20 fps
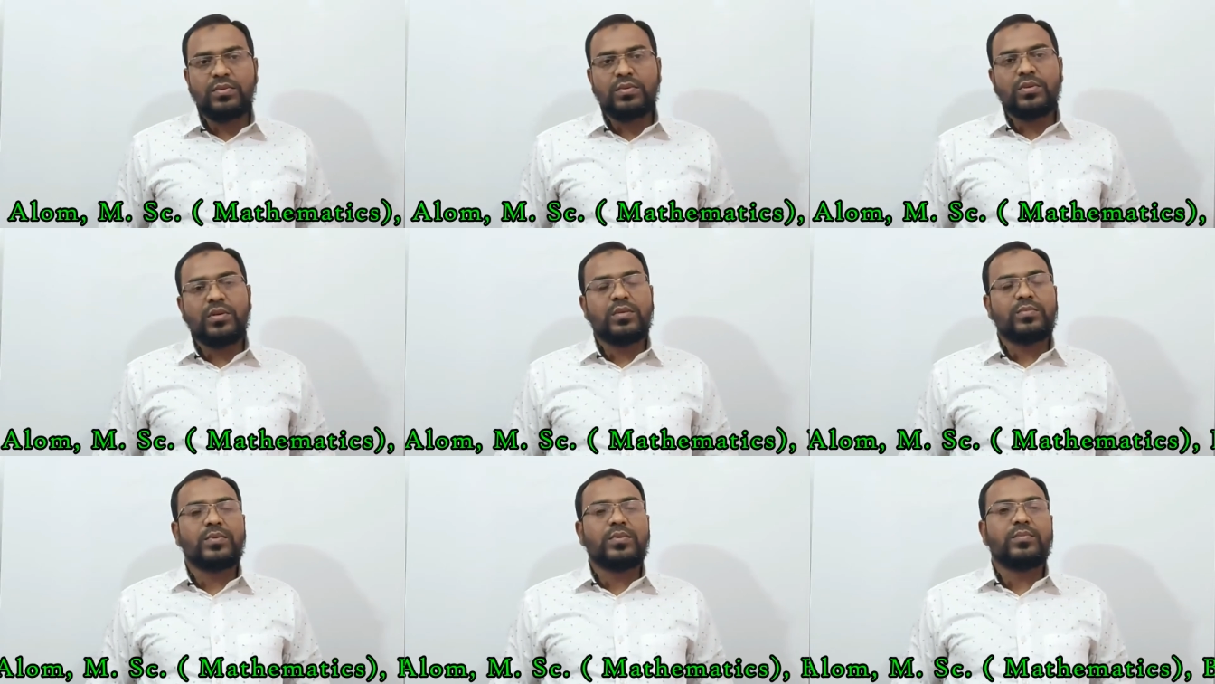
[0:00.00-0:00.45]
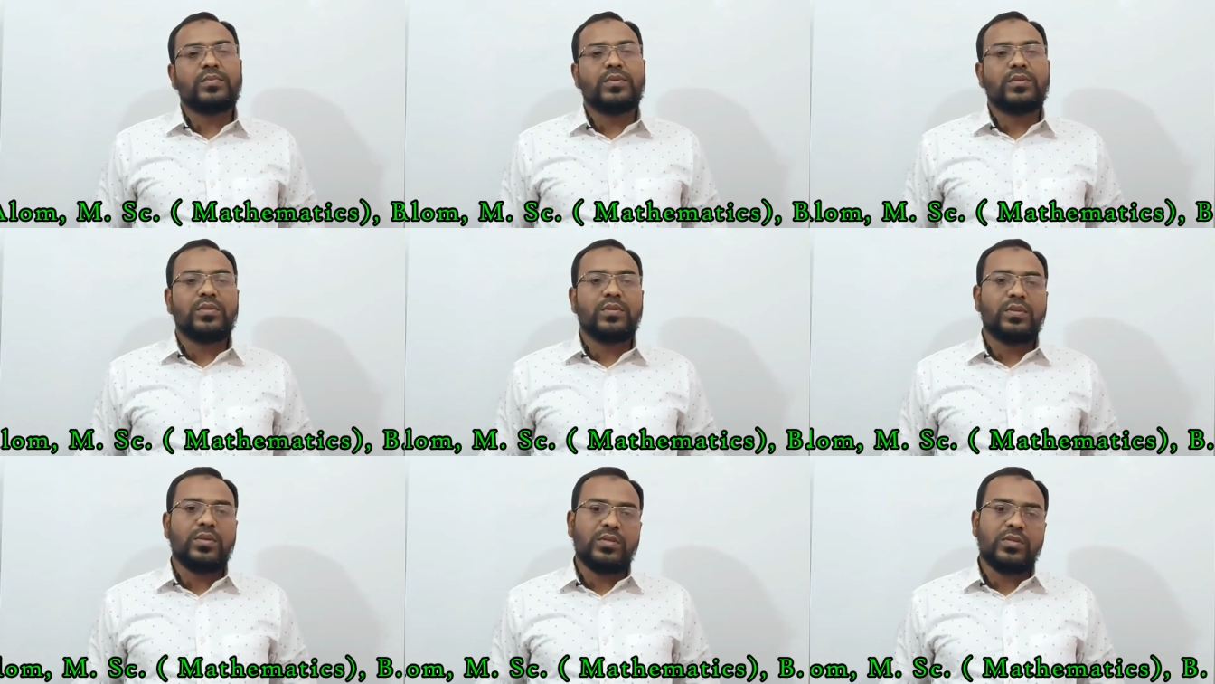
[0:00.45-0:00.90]
নবম ও
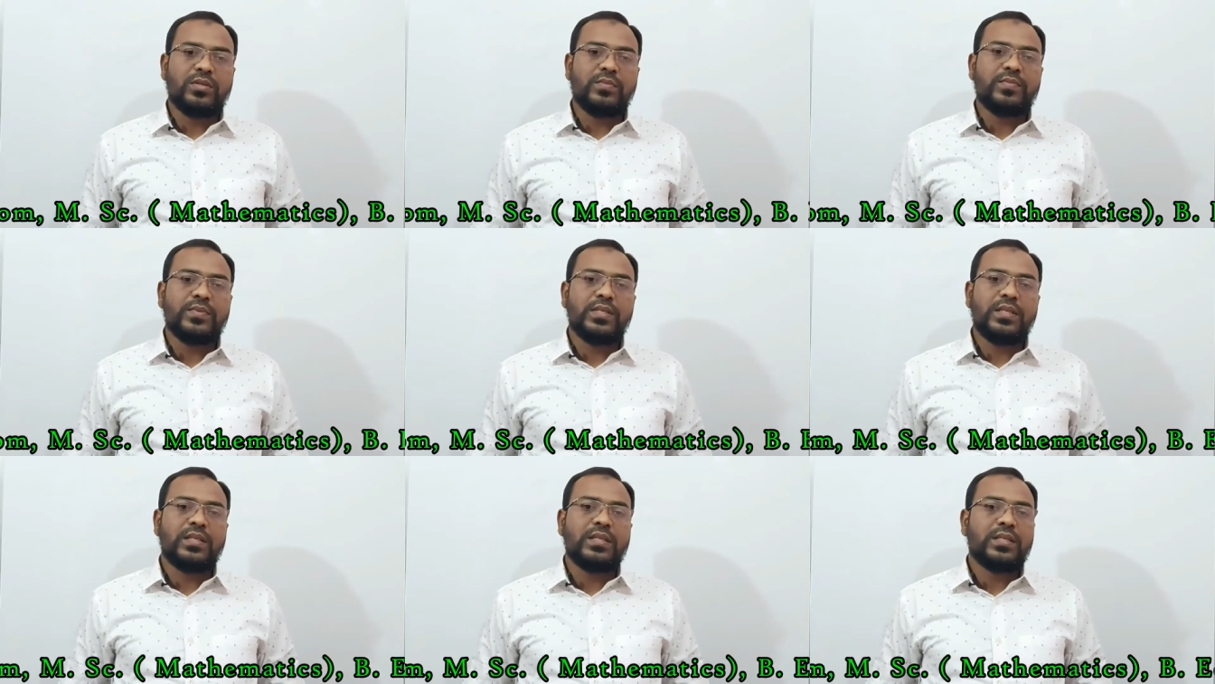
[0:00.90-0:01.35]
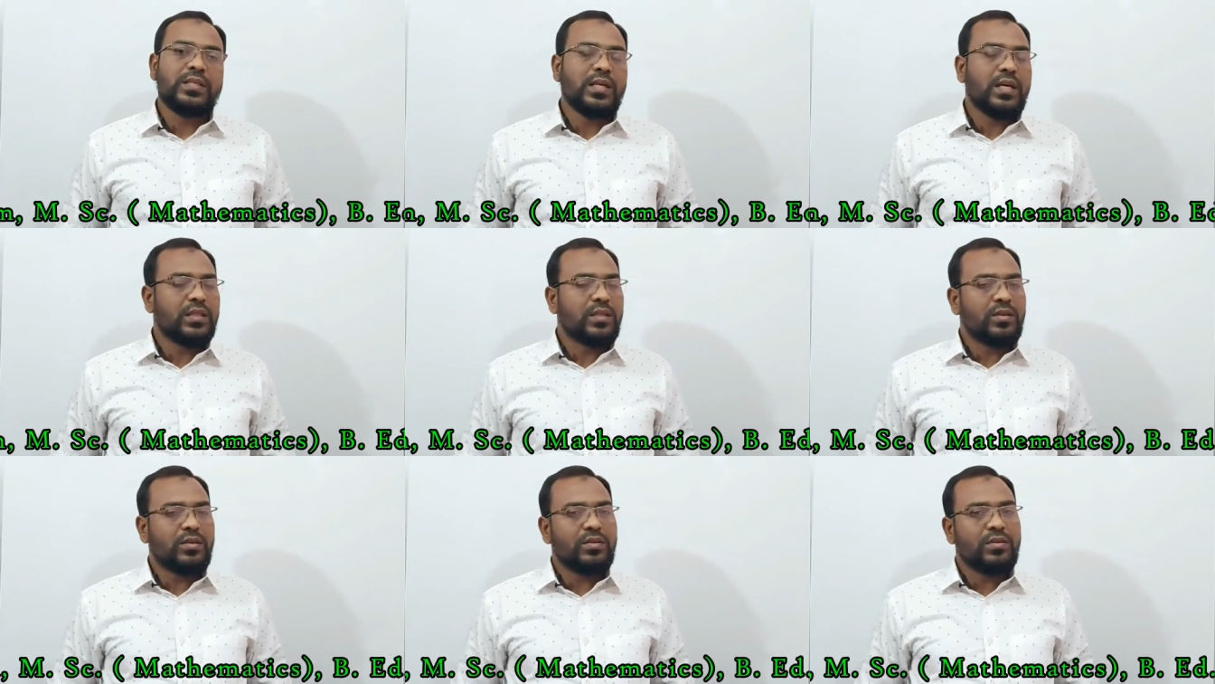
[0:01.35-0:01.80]
দশম শ্রেণীর
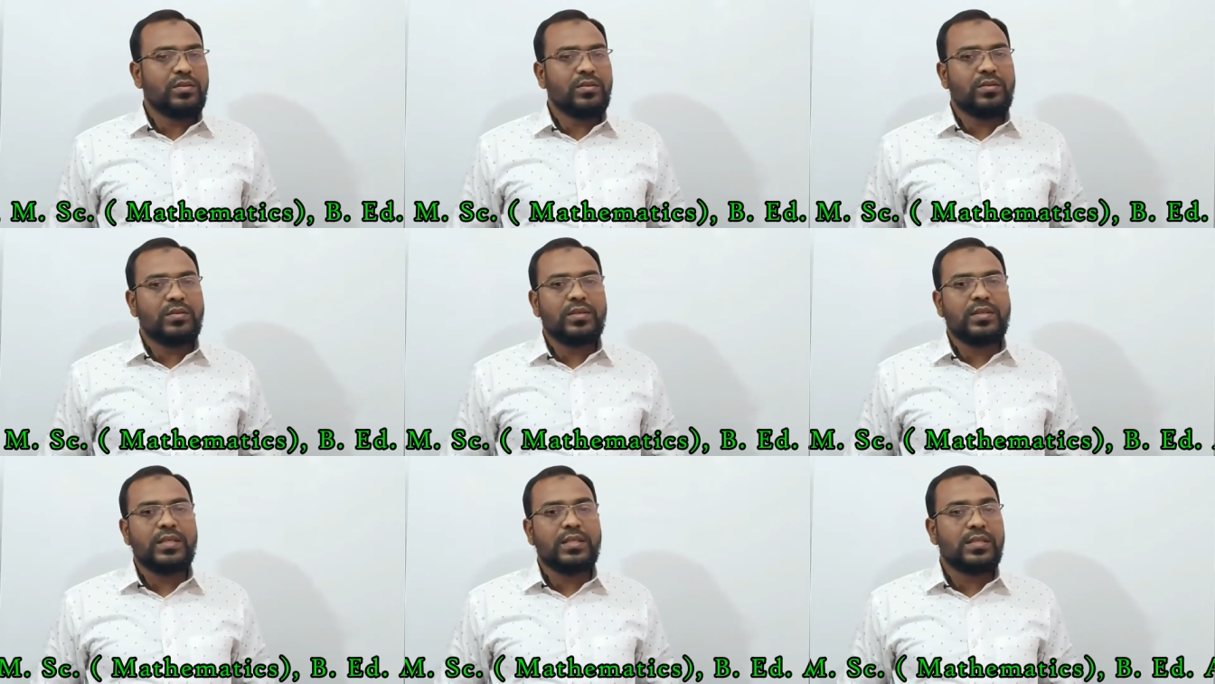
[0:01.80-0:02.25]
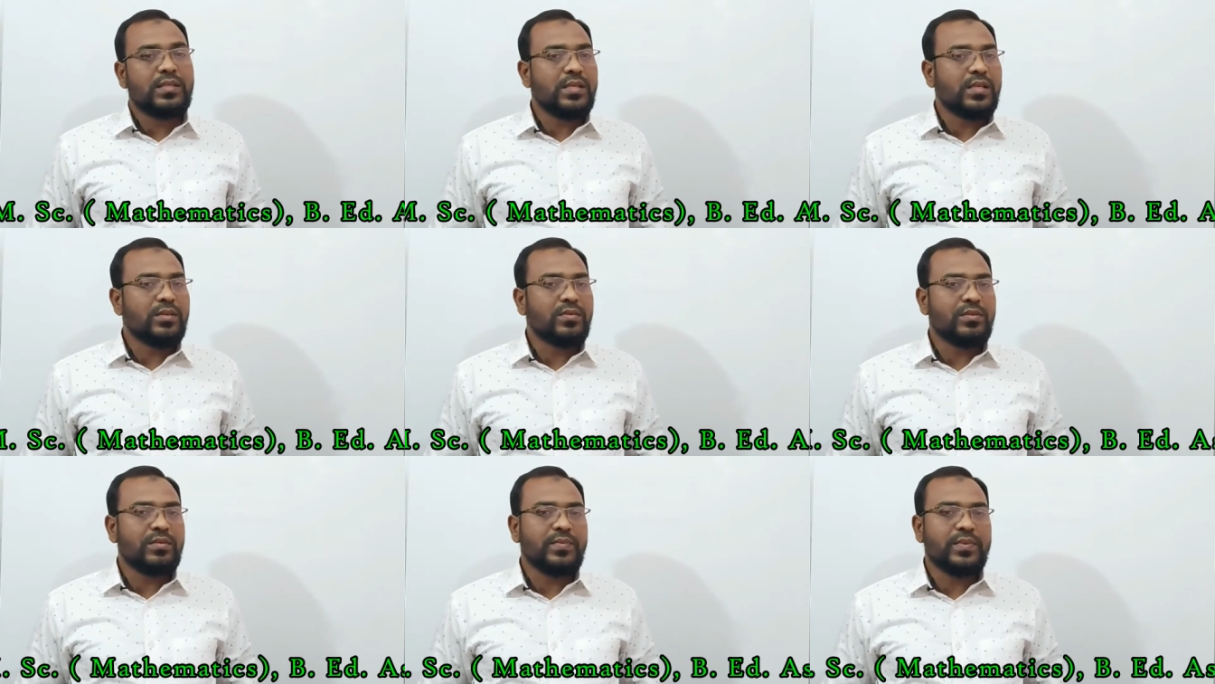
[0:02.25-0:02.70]
সাধারণ গণিতের
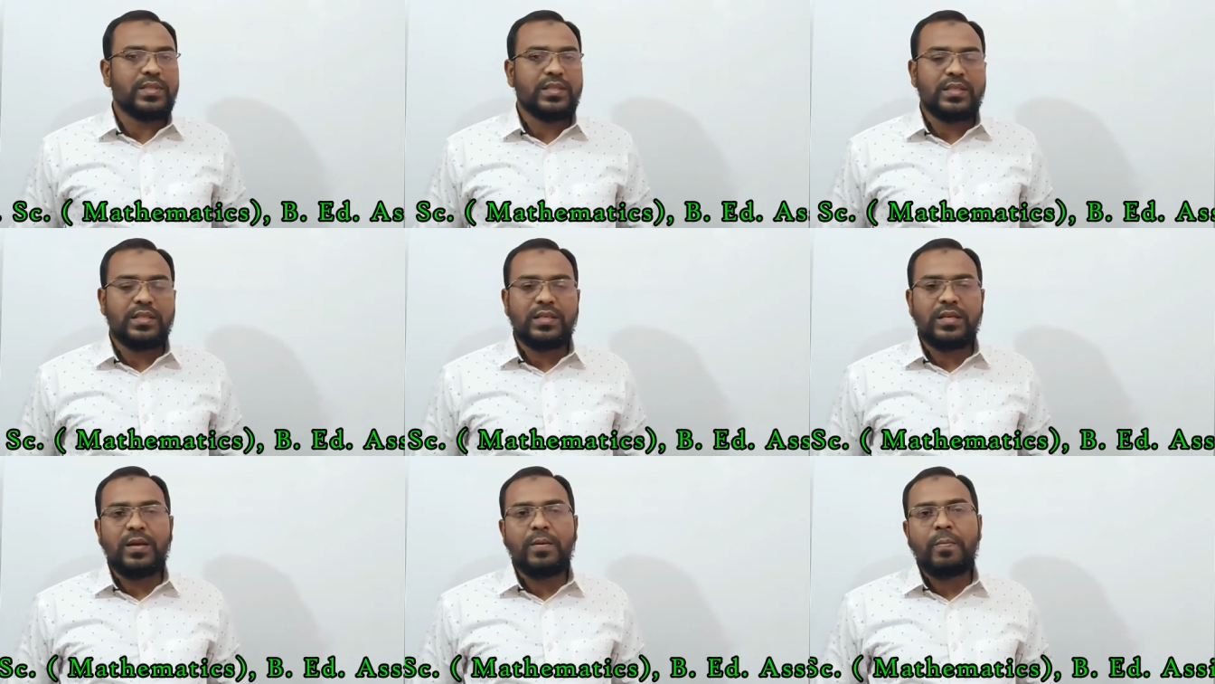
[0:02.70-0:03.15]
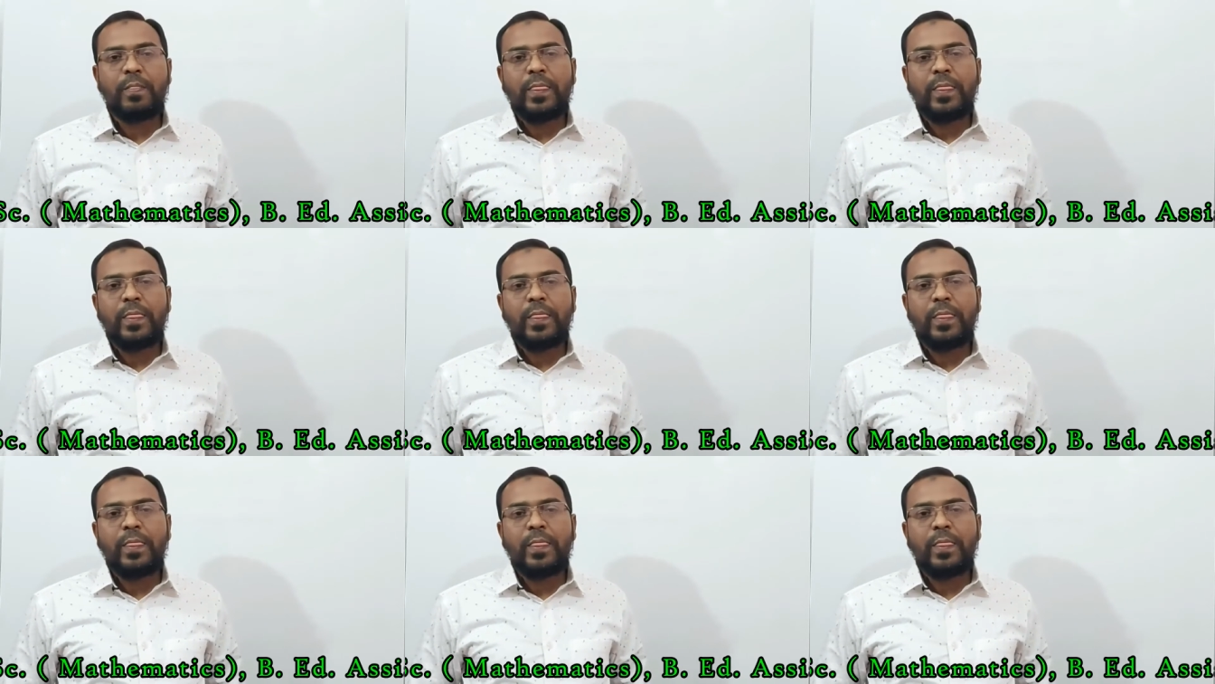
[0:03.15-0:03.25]
ত্রিকোণমিতি নিয়ে